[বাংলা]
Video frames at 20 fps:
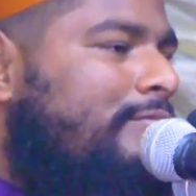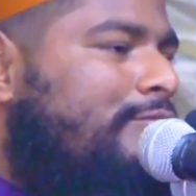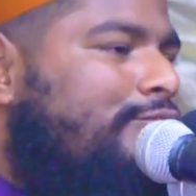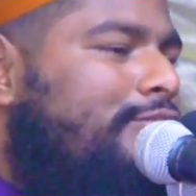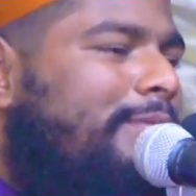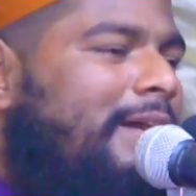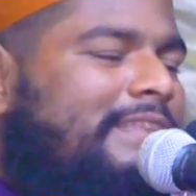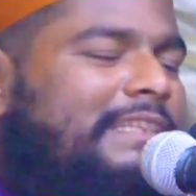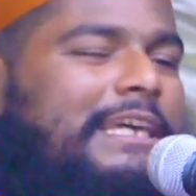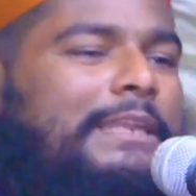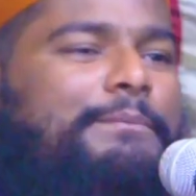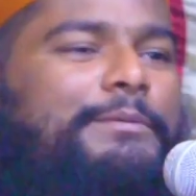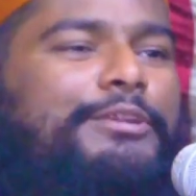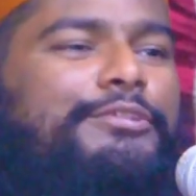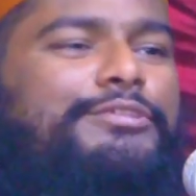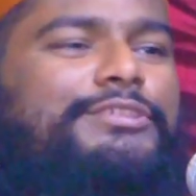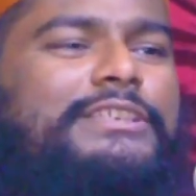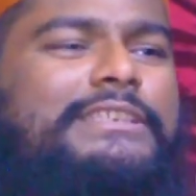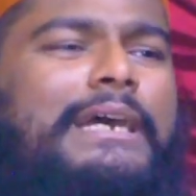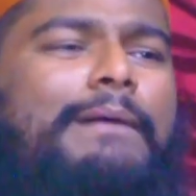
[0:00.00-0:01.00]
তোমাদের
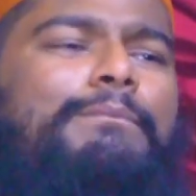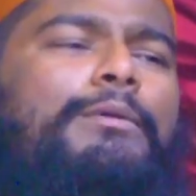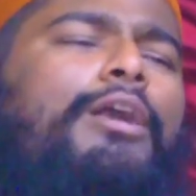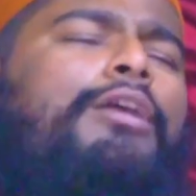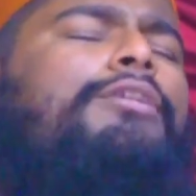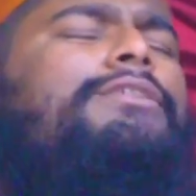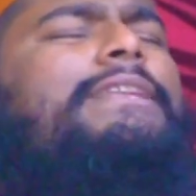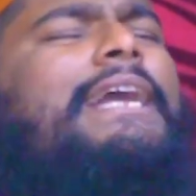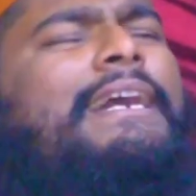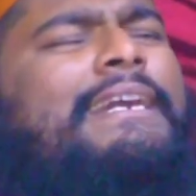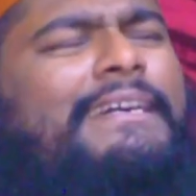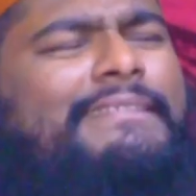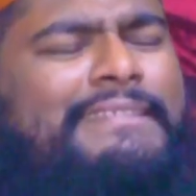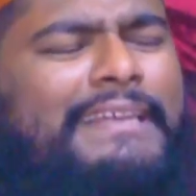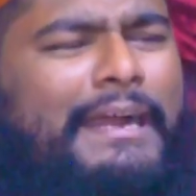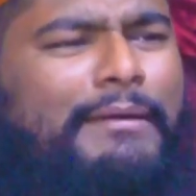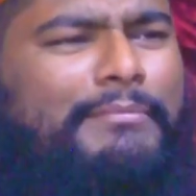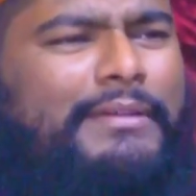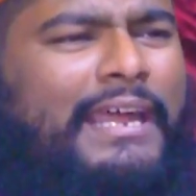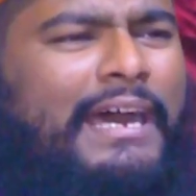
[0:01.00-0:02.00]
বিরোধিতা বহু
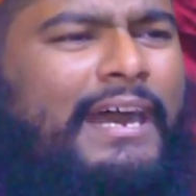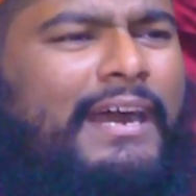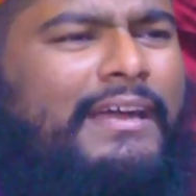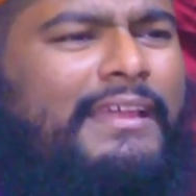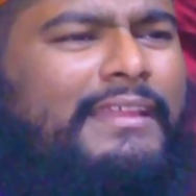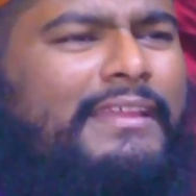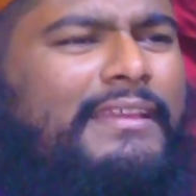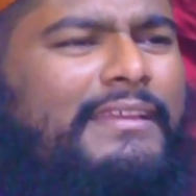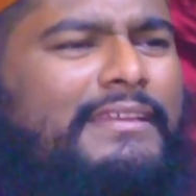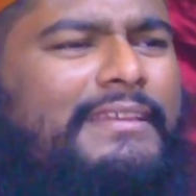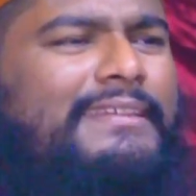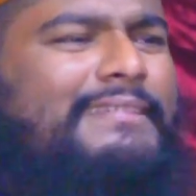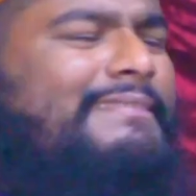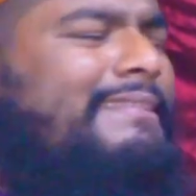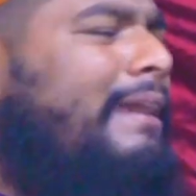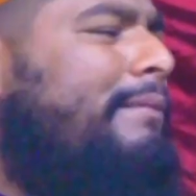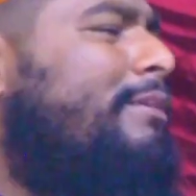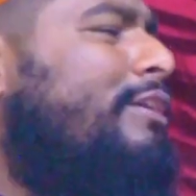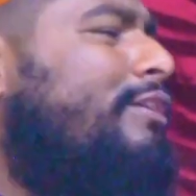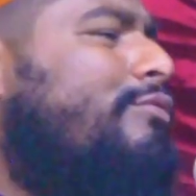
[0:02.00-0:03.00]
দেখেছি আমরা
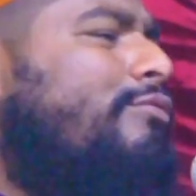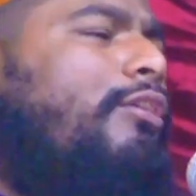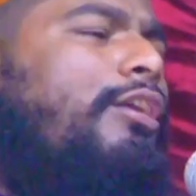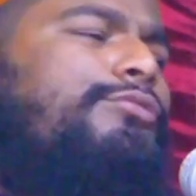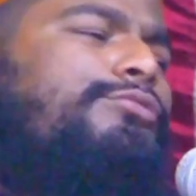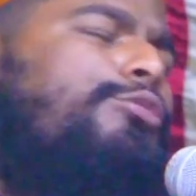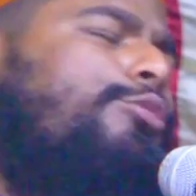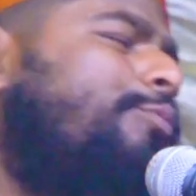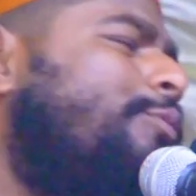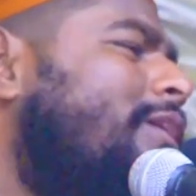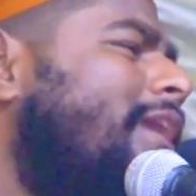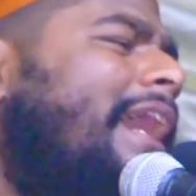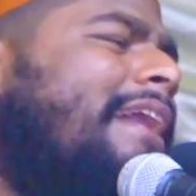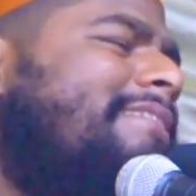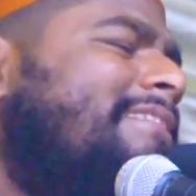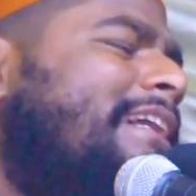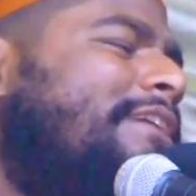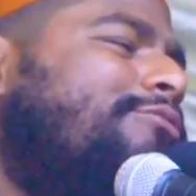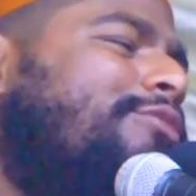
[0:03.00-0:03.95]
ইসলামের কত উপকার যে